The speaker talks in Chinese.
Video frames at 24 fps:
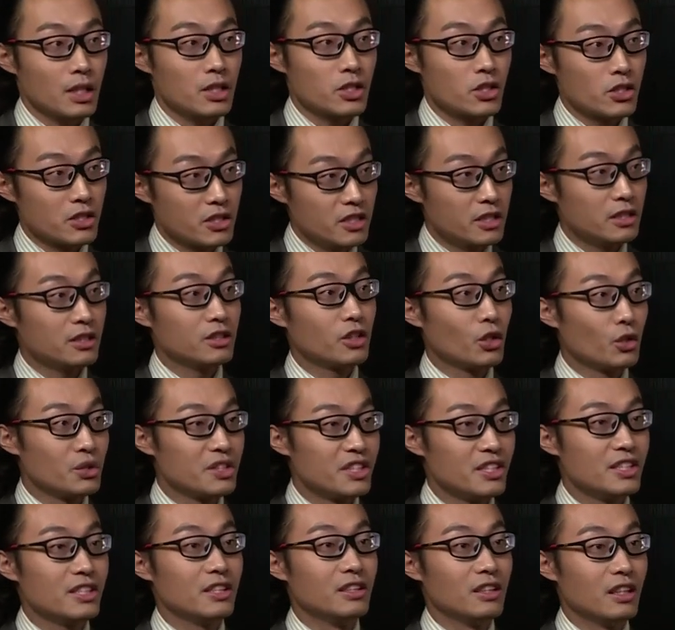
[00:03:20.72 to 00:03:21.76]
至今都
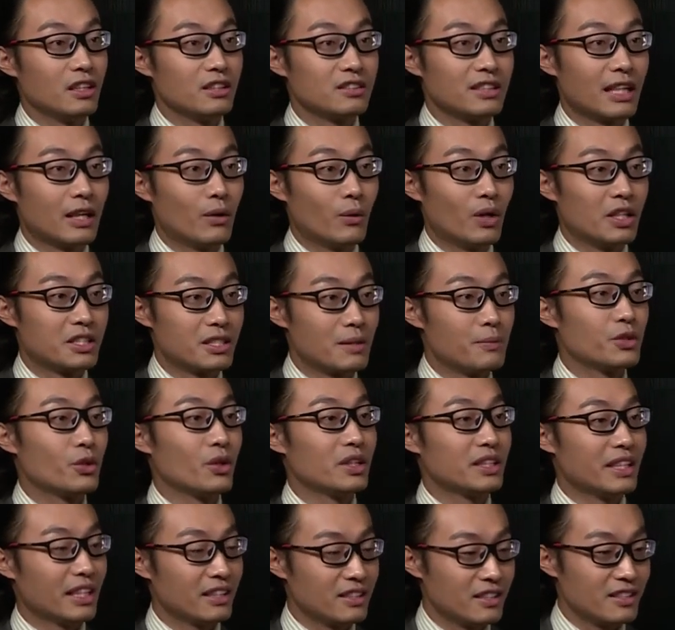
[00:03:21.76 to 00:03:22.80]
记得，在我这么
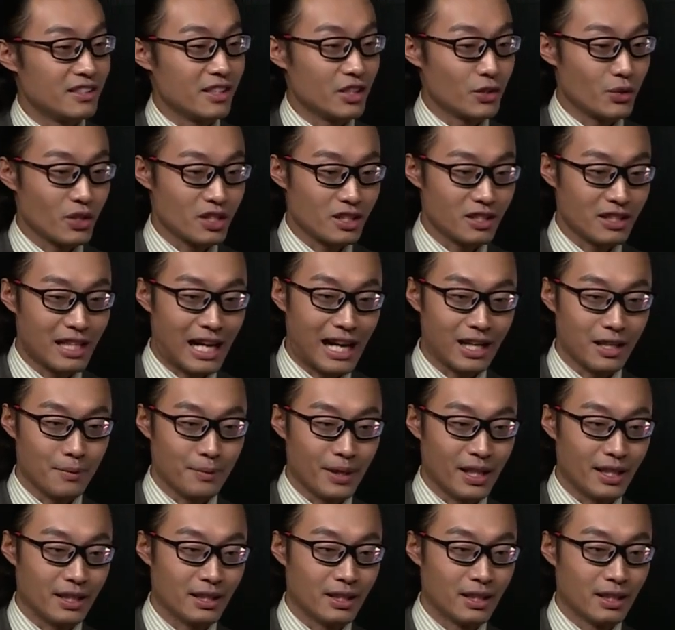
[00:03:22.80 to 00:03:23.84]
多年的解说生涯里
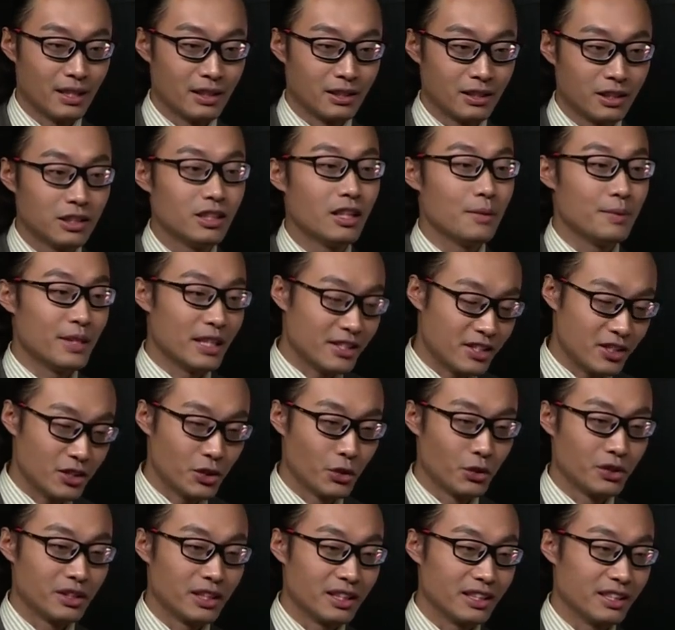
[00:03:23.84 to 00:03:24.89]
面，特别激
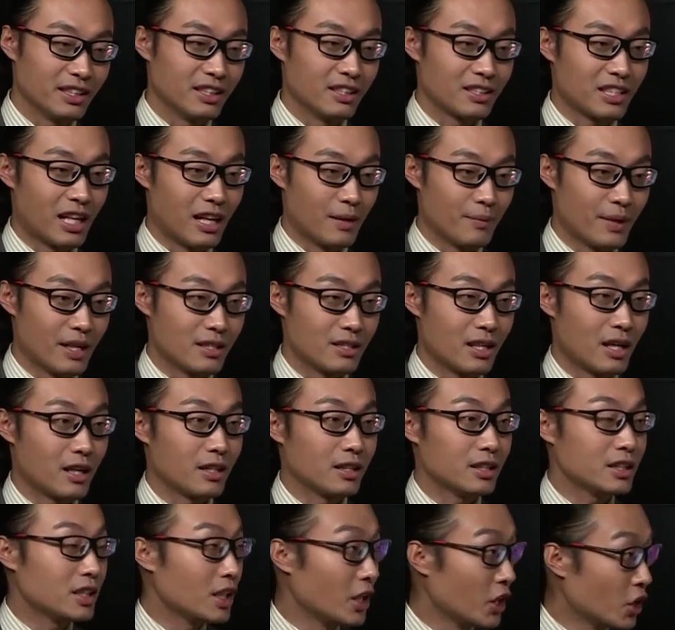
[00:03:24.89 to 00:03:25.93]
动的一个场面是二
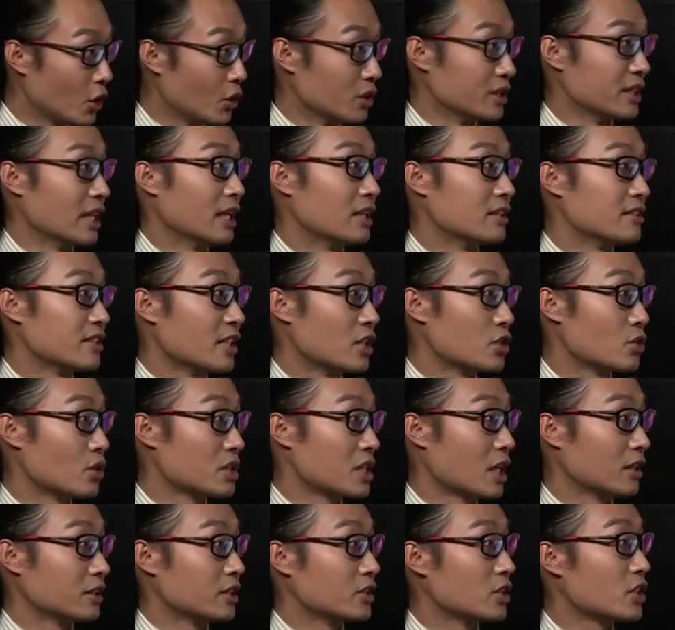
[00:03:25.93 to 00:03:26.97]
零一六年解说
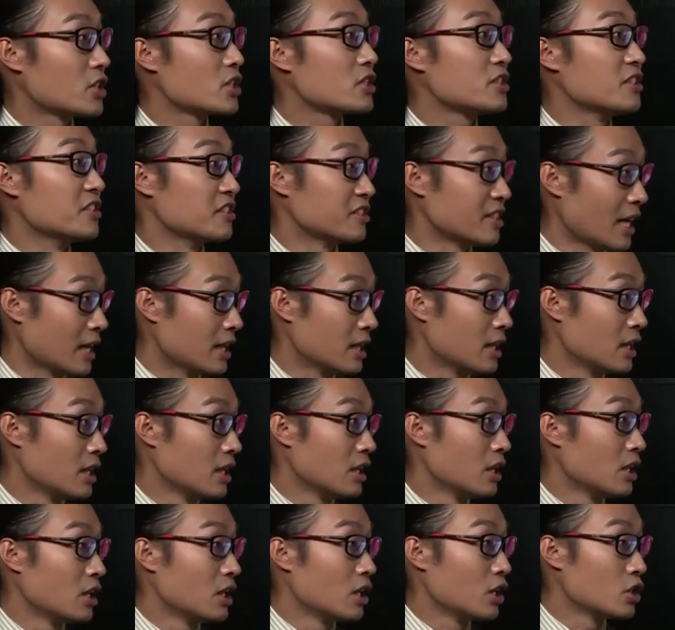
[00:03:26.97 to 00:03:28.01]
场地车世锦赛，嗯，
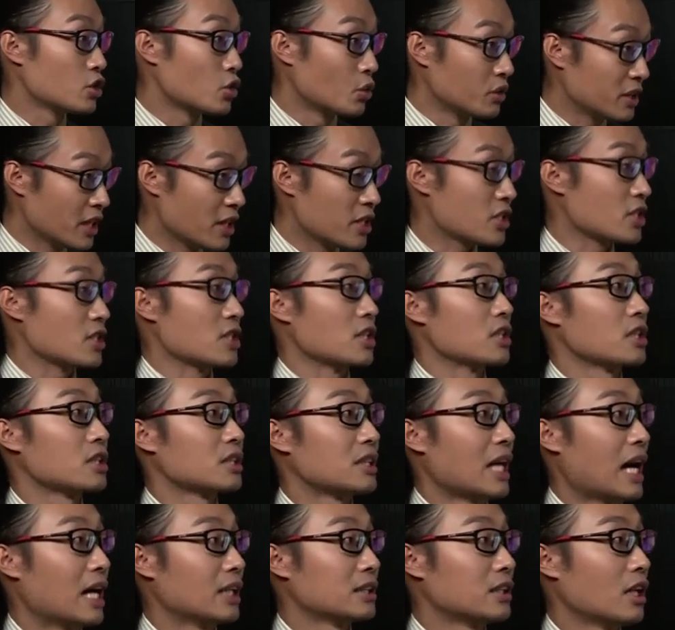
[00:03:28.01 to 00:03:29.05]
中天使
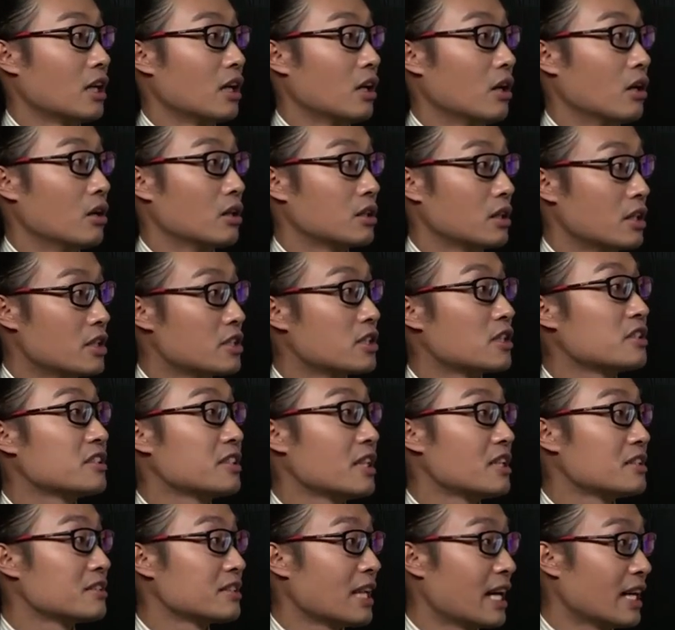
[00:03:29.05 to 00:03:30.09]
拿到个人争
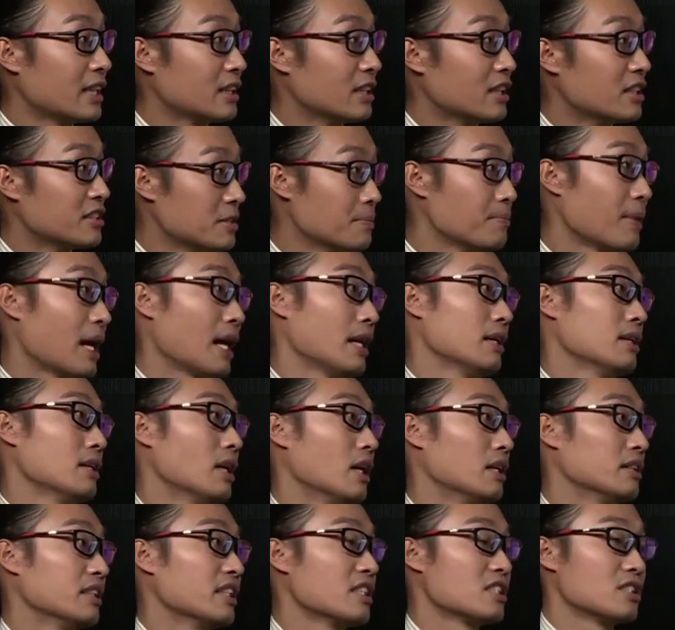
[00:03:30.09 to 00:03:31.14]
先赛的金牌
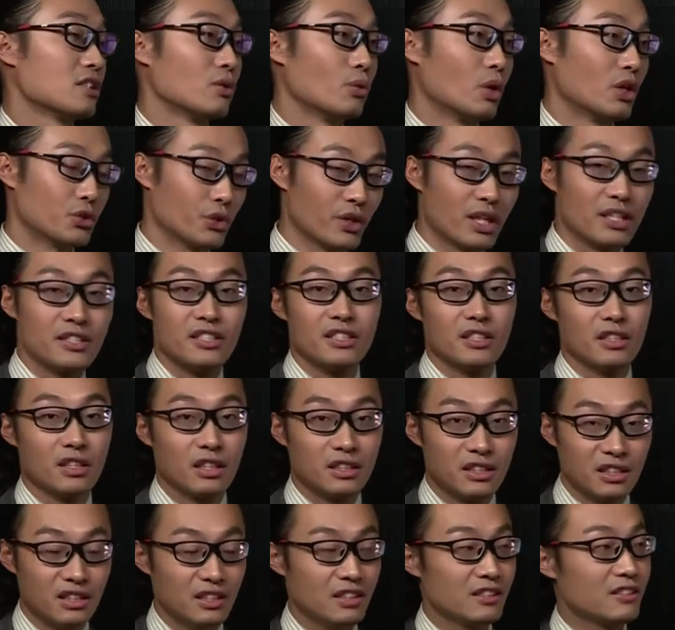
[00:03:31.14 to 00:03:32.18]
啊，那是我永远记得
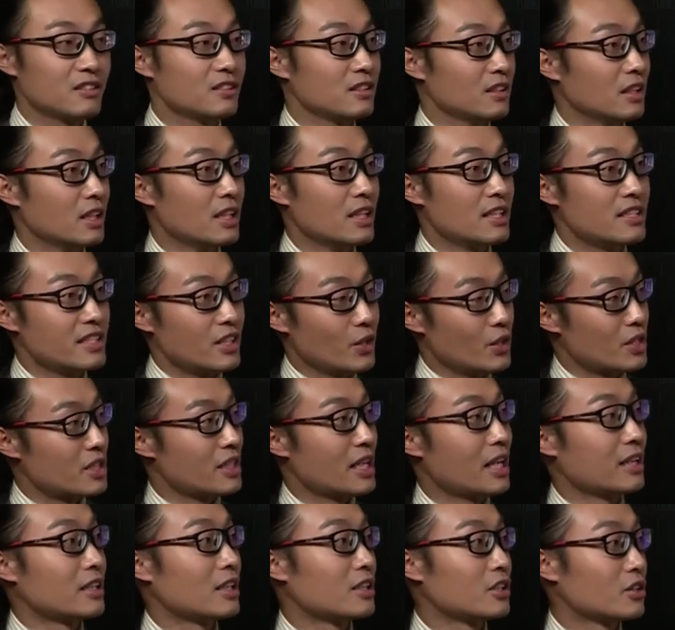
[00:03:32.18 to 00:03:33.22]
第一次解说生
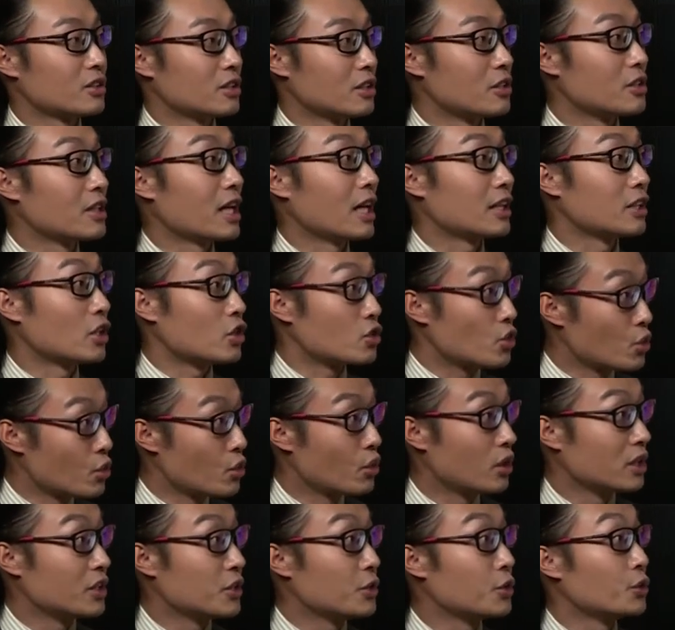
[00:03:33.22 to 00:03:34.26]
涯当中能够看到中
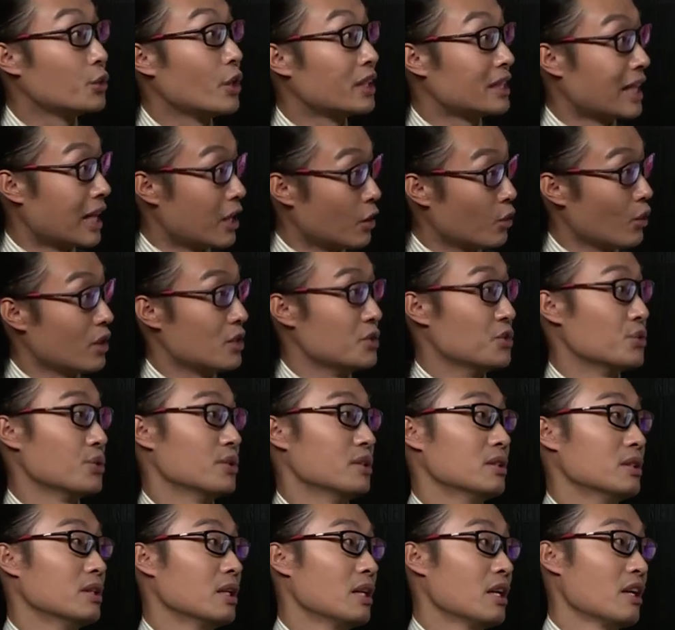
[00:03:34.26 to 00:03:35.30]
国的运动员拿冠
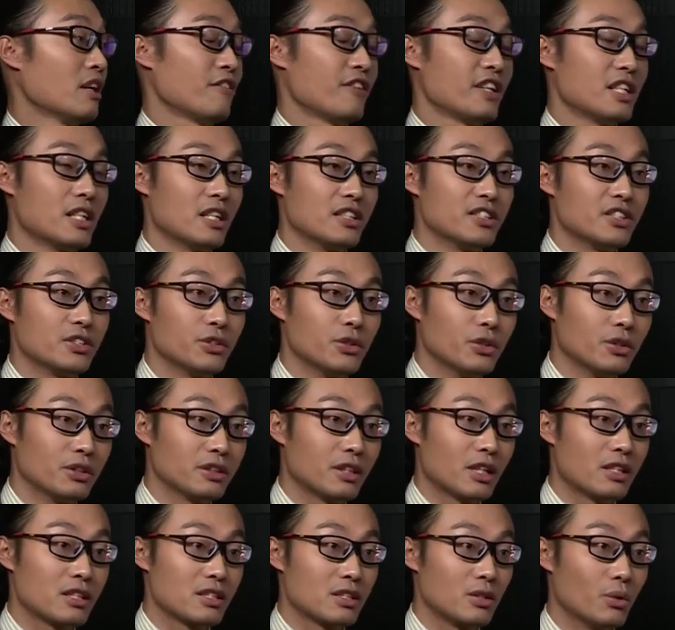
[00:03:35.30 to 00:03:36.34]
军，非常激动。
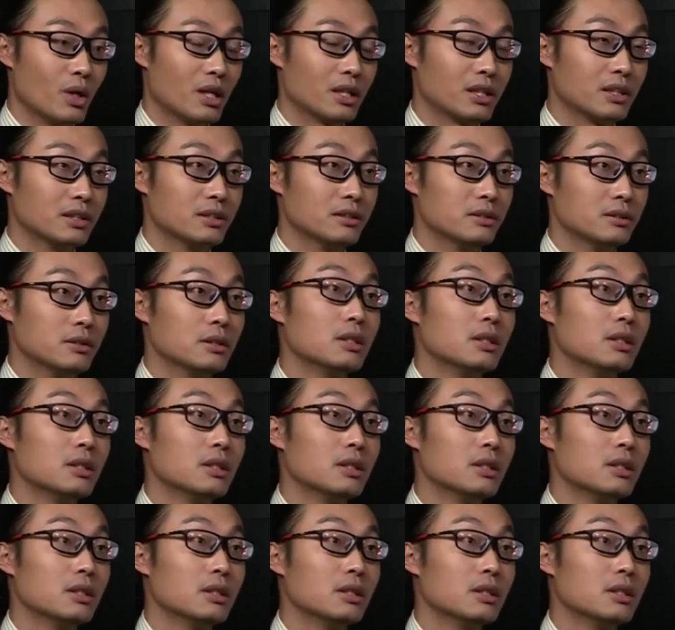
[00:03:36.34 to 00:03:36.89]
当时我跟。